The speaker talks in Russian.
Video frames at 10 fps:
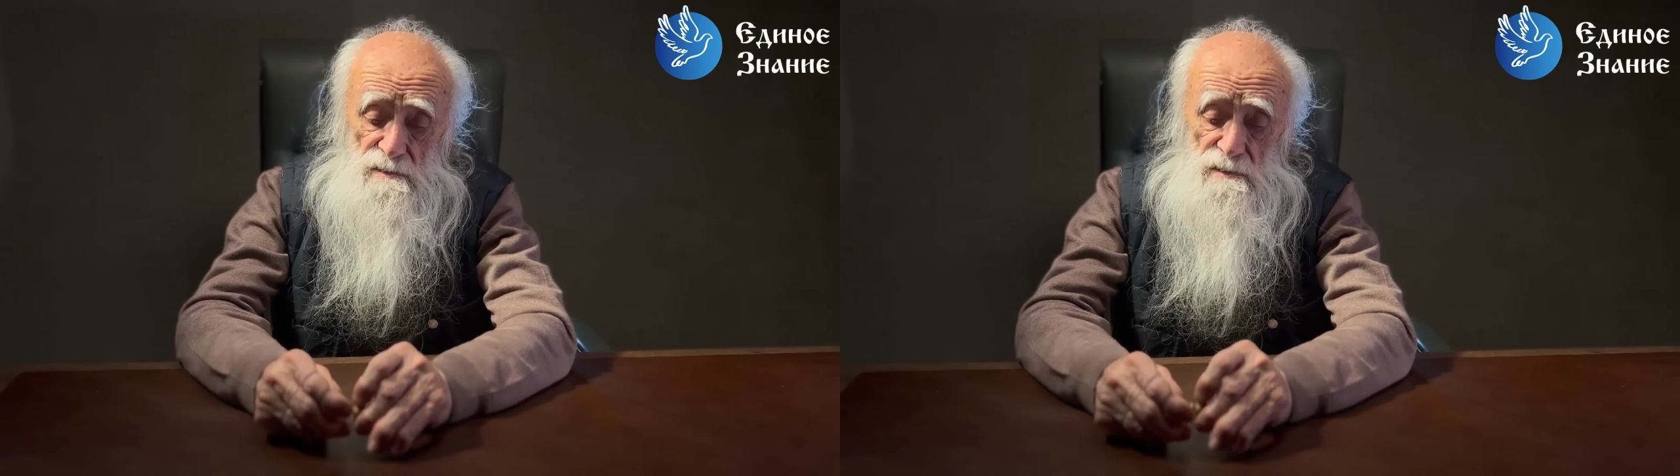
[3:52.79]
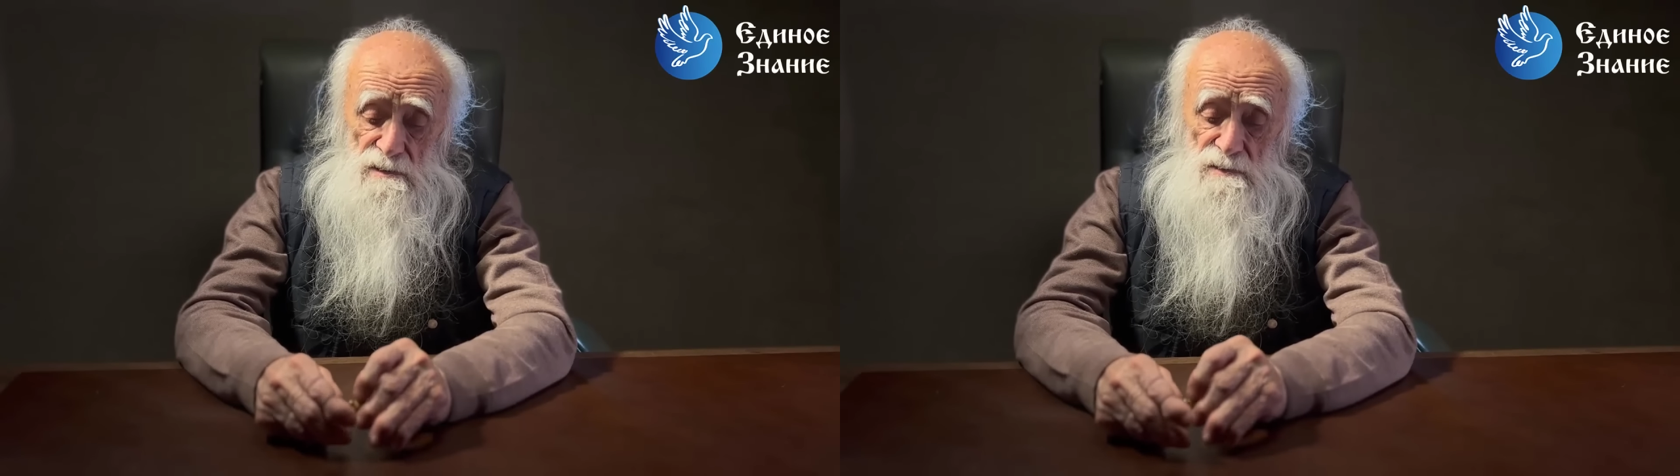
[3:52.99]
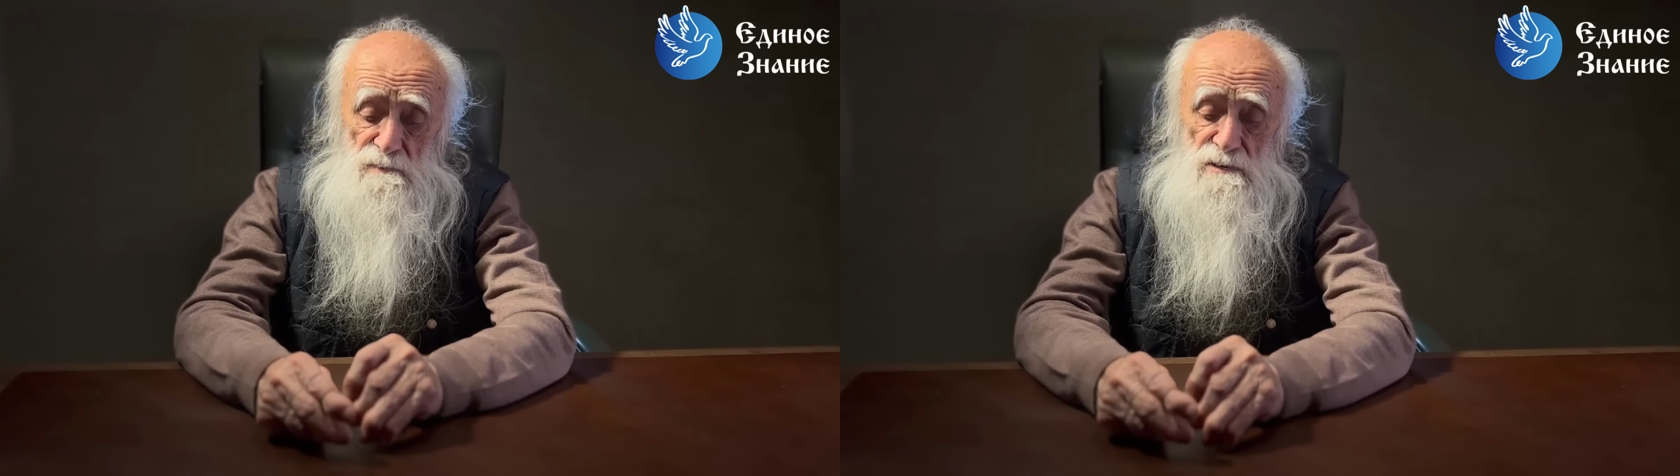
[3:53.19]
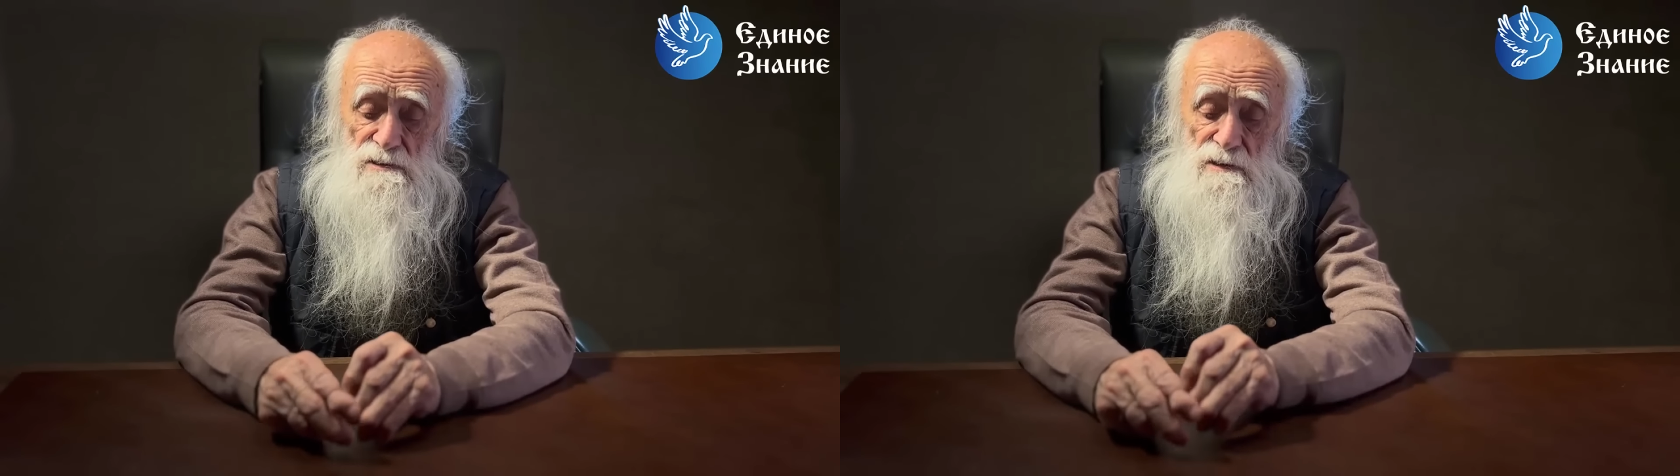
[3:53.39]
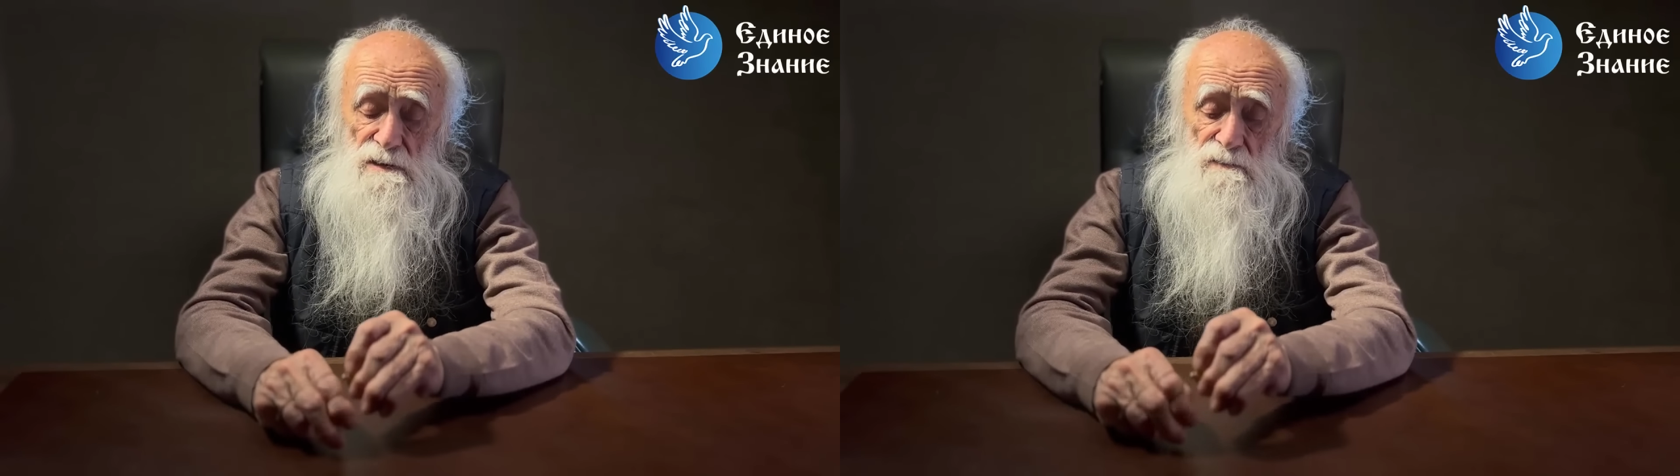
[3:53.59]
И
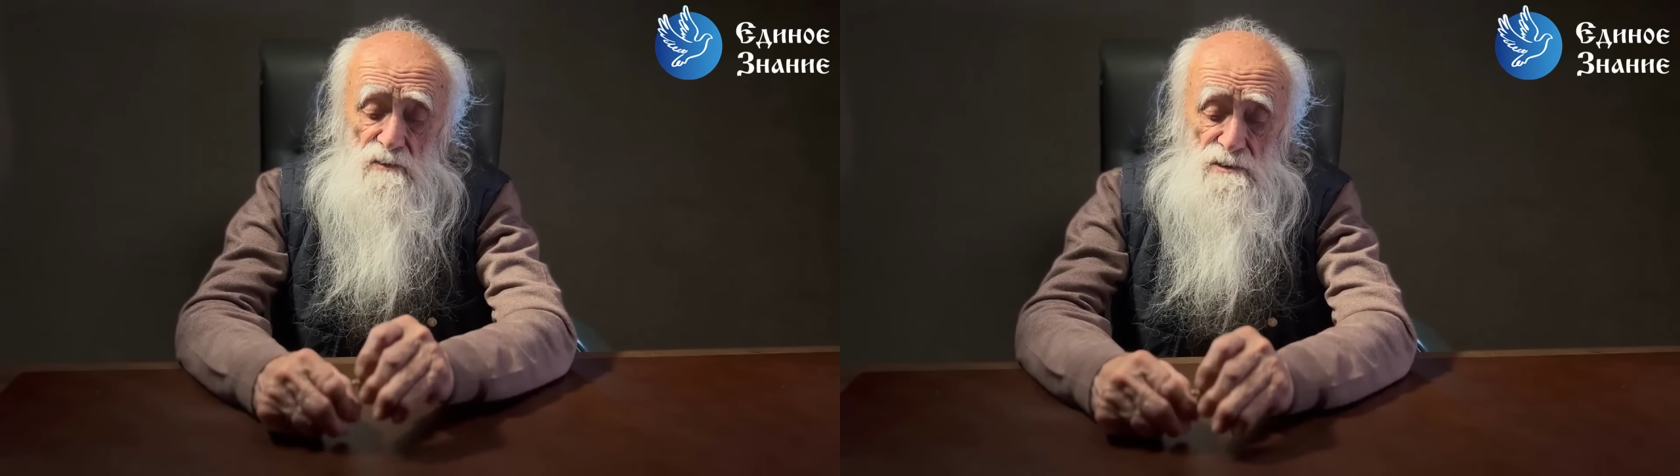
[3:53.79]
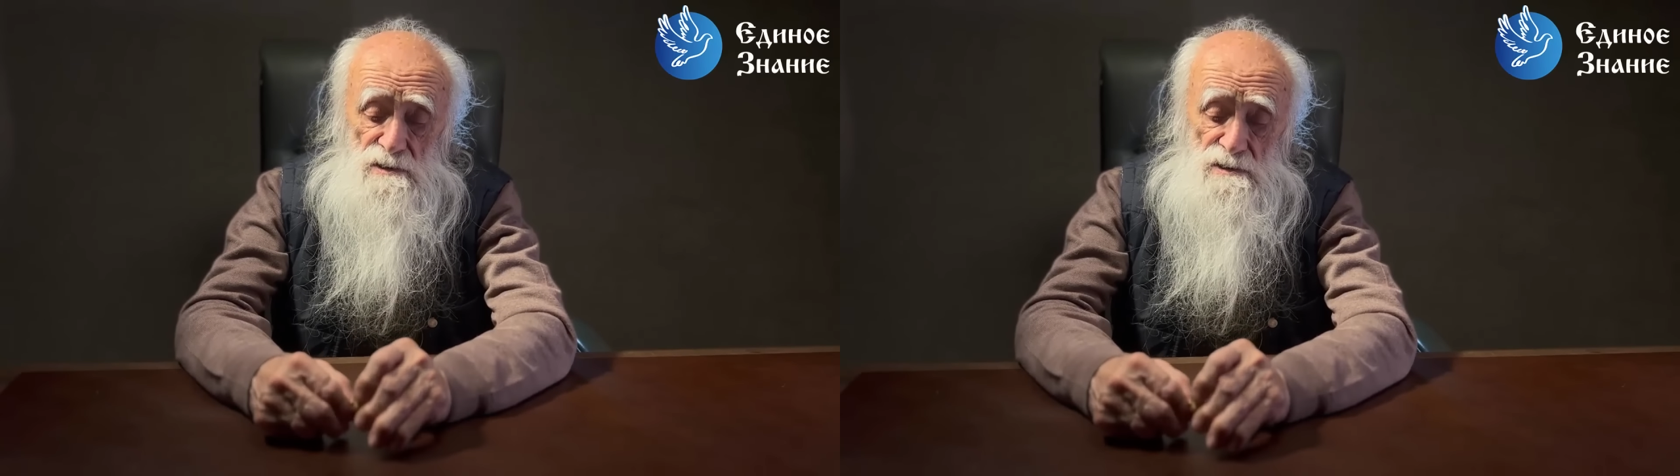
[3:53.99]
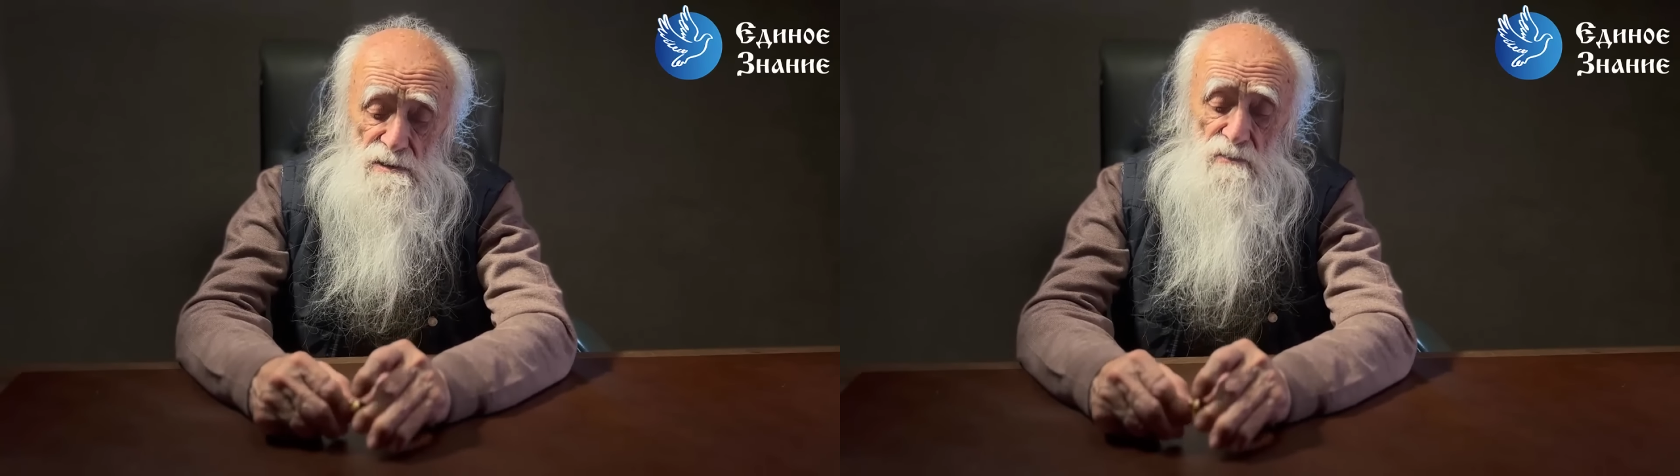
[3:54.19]
смысл его жизни